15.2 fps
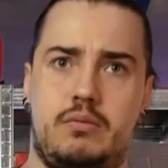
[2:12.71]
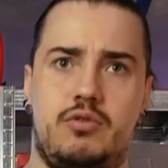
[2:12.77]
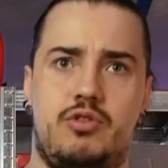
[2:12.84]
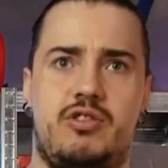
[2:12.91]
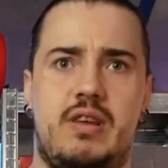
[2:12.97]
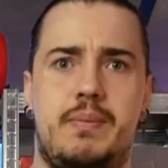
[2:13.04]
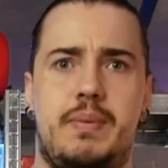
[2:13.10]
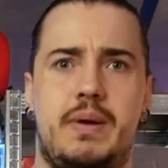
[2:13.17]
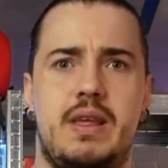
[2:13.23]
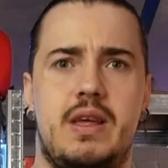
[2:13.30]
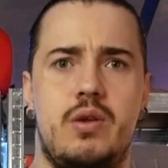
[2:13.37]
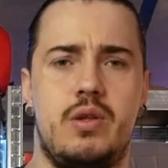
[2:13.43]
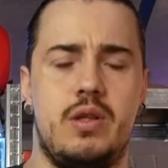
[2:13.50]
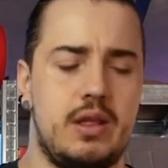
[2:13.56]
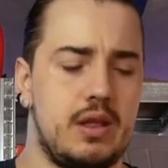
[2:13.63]
Je savais pas, il
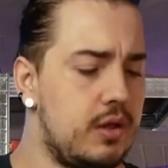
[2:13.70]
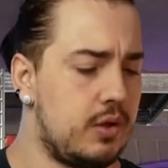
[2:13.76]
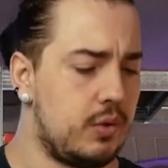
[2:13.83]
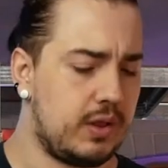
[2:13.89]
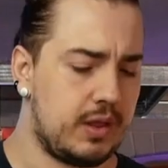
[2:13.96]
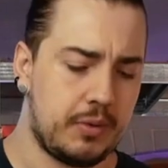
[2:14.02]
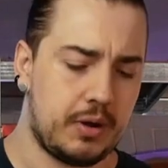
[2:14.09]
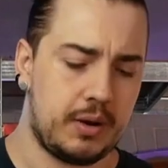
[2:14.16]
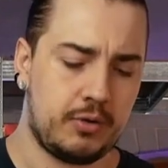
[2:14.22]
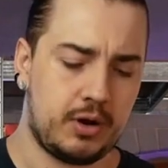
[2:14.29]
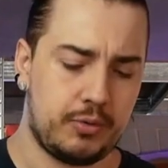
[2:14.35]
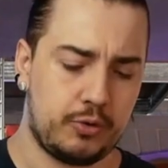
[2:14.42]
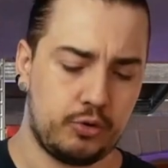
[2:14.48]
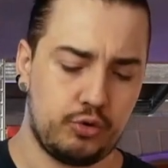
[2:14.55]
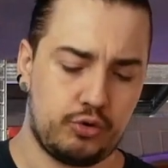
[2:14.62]
y, a, eu des problèmes dans la
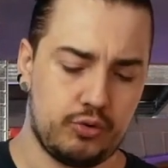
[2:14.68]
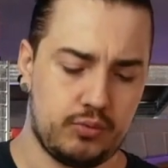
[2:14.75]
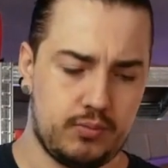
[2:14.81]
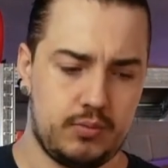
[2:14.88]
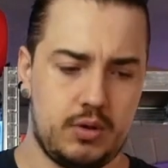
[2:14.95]
production.